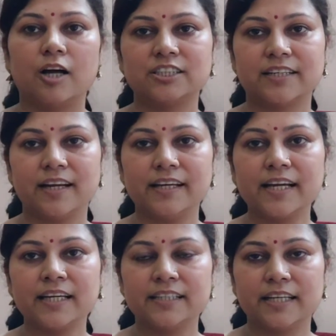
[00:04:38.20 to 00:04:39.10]
ऑस्ट्रेलिया
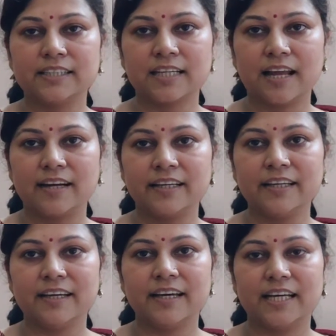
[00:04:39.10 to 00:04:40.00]
की टेनिस खिलाड़ी
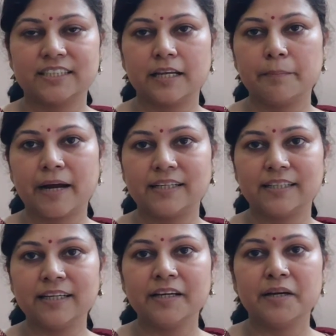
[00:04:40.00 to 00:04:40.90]
एस्ले बाटी